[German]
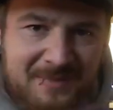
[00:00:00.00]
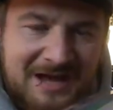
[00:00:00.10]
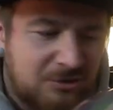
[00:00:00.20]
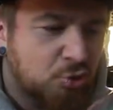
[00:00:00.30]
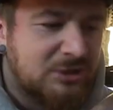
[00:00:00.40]

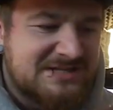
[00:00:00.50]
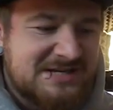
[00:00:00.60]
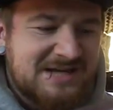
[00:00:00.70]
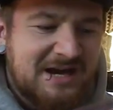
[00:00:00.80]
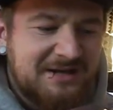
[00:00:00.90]
Er tut jetzt
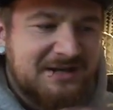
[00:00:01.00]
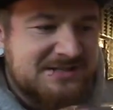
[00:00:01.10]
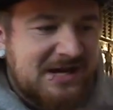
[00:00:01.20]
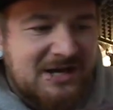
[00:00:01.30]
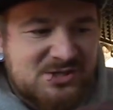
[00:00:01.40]
der Sache
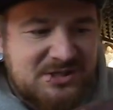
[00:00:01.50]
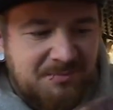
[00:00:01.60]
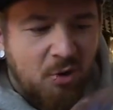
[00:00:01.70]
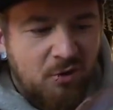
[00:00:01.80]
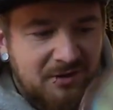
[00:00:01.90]
nichts, ja, also
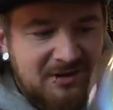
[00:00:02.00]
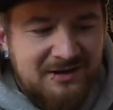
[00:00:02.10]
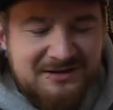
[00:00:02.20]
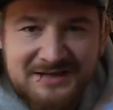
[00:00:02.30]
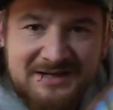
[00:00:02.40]
die
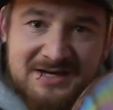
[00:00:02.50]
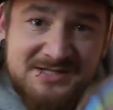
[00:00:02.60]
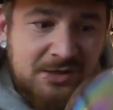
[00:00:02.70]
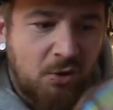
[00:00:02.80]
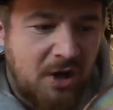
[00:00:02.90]
Bowl-Dicke äh,
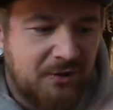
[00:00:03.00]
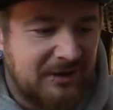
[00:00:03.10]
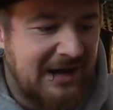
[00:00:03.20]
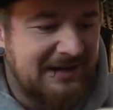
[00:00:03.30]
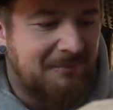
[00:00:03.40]
ist in
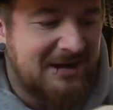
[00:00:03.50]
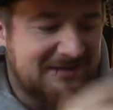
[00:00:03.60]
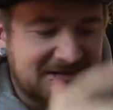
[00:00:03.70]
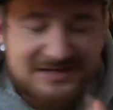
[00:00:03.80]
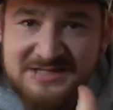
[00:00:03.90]
Ordnung, ja, da macht
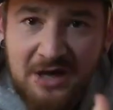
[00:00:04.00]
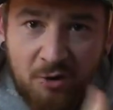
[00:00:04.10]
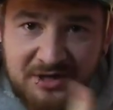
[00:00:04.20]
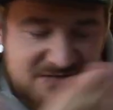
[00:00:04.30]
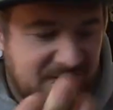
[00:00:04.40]
das jetzt hier
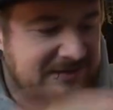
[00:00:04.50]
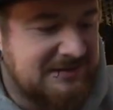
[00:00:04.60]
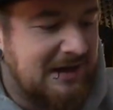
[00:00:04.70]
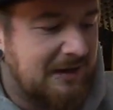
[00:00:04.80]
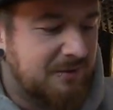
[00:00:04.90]
auch nichts wett,
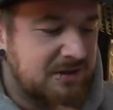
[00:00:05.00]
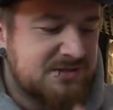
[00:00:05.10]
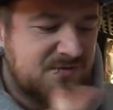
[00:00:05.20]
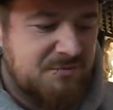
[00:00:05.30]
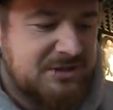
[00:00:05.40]
ja, aber das
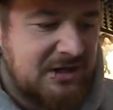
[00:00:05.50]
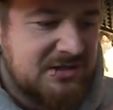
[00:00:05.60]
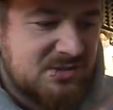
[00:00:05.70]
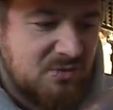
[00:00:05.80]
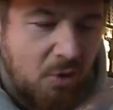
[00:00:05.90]
ist für mich
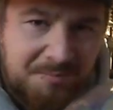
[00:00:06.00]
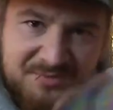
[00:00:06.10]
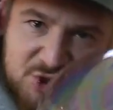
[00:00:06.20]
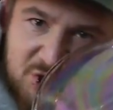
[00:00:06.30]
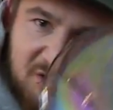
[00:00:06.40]
halt so ein
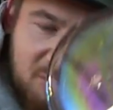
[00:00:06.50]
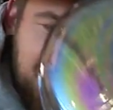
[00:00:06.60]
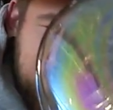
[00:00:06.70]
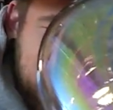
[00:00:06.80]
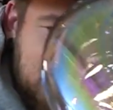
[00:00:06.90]
optischer,
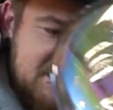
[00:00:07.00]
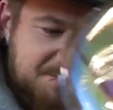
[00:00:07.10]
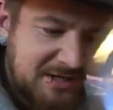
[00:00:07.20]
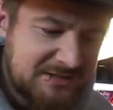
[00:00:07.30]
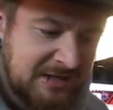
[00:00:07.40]
optischer
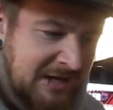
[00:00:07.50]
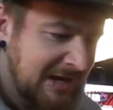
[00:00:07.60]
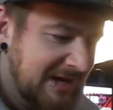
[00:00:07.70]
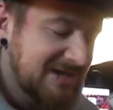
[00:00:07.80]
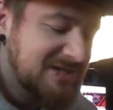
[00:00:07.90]
Aspekt.
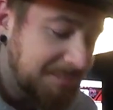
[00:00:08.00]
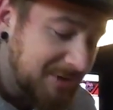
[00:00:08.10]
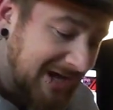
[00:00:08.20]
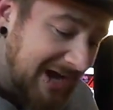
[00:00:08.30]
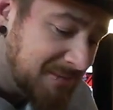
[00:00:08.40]
Äh, ich habe
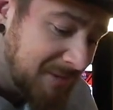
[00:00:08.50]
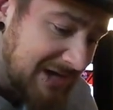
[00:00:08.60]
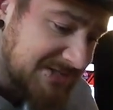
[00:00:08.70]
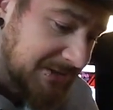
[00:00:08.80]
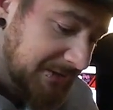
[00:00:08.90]
hier keine
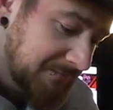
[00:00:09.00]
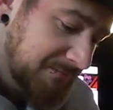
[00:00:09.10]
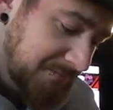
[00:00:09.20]
Blase drin.